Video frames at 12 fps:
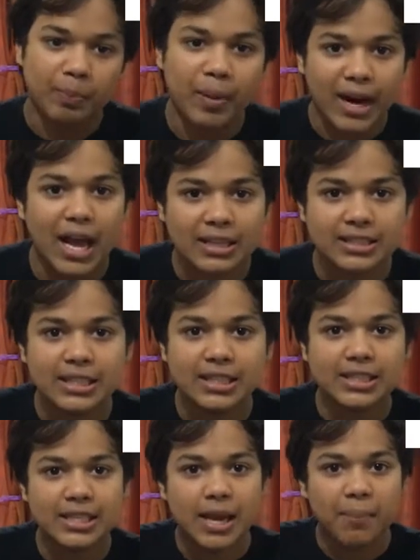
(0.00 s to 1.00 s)
बड़ा
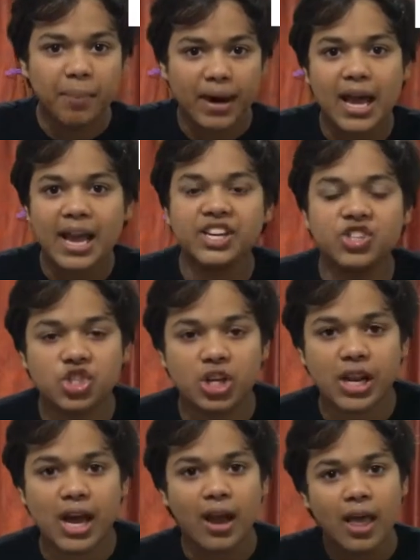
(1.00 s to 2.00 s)
सीसी है बड़ा
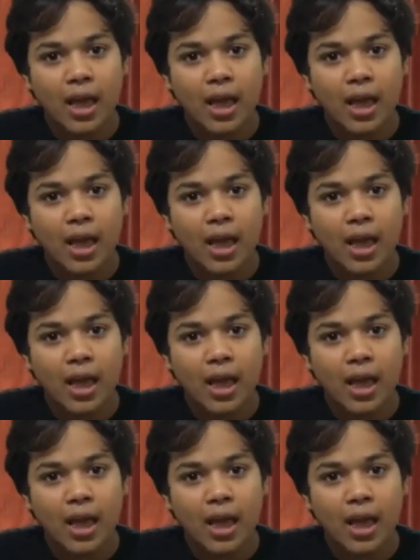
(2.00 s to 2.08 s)
इंजन है